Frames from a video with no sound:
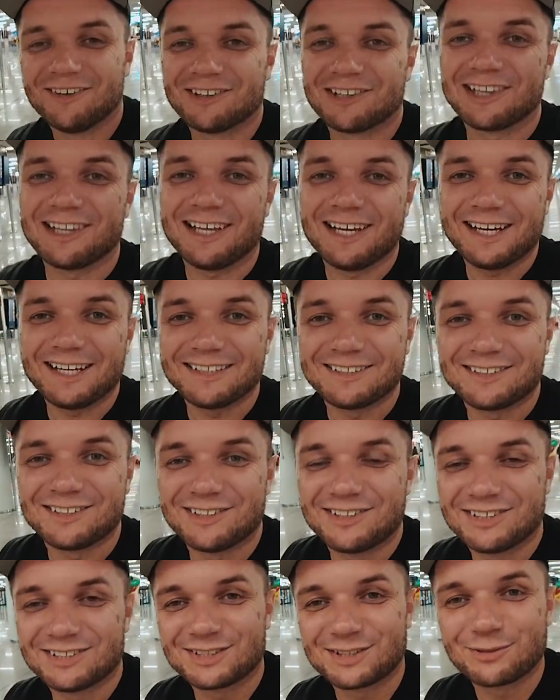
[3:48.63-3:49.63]
Он лает,
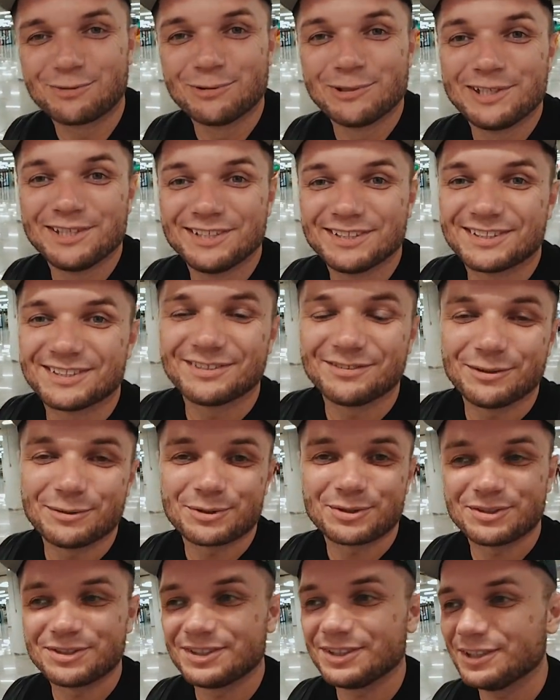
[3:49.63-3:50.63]
скулит и, в
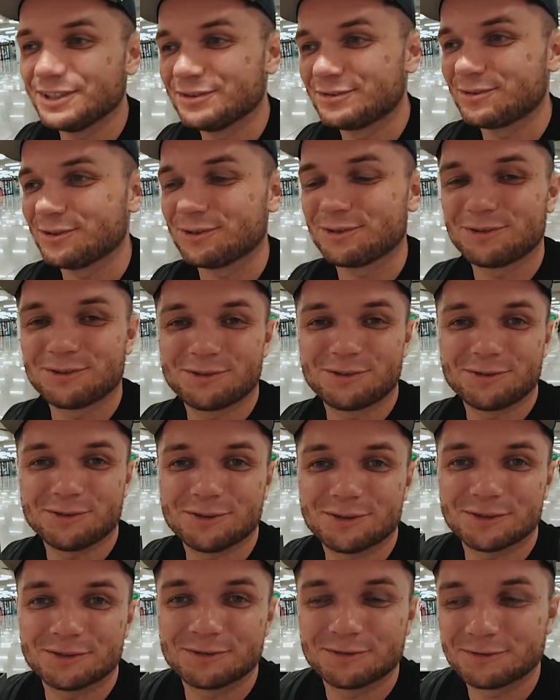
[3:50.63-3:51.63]
общем, делает все
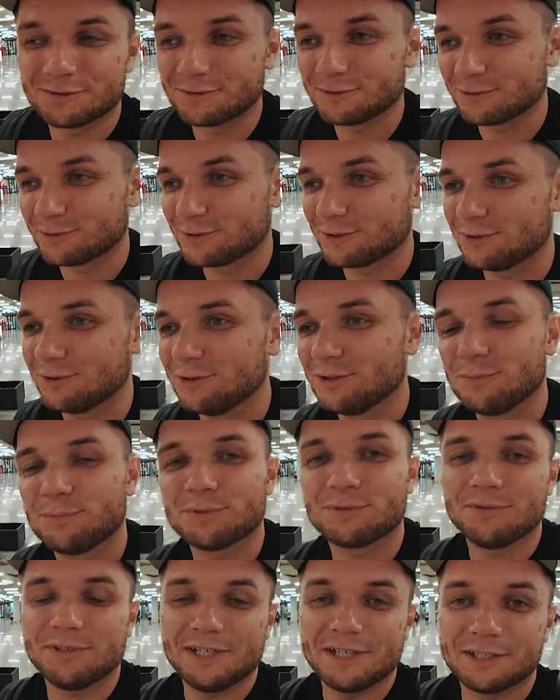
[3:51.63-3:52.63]
то, что не
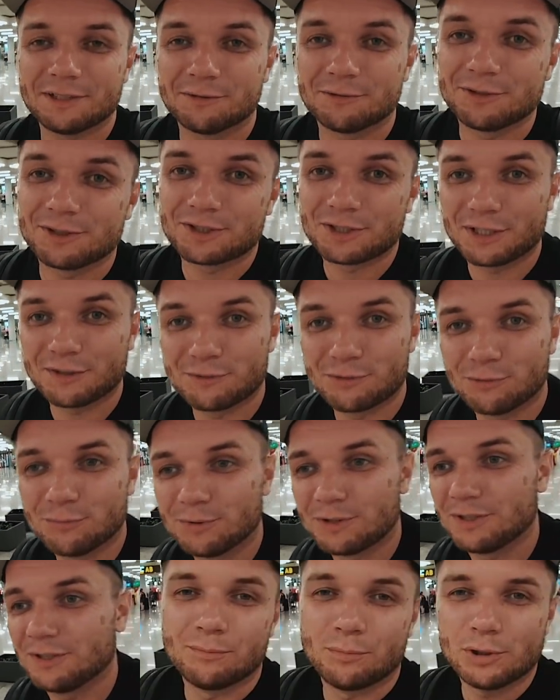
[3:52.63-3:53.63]
позволяет его держать в
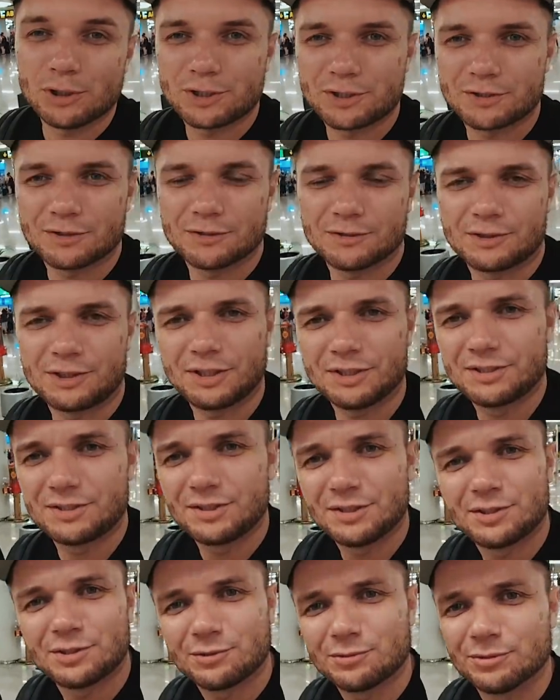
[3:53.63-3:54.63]
сумке. Больше
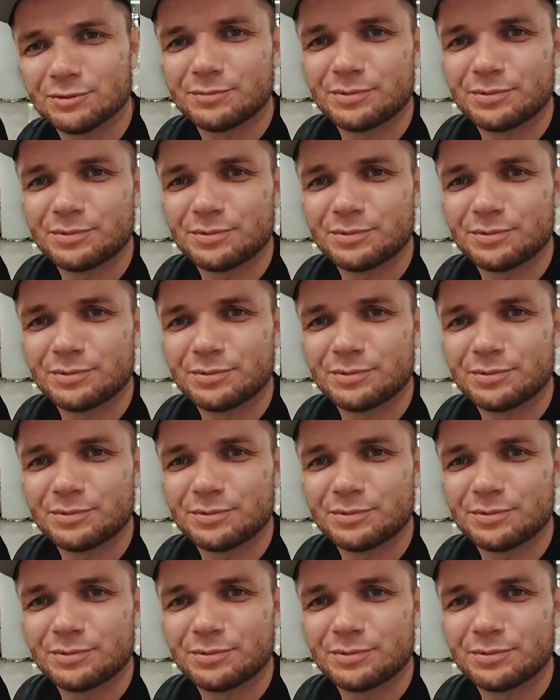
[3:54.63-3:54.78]
30 секунд.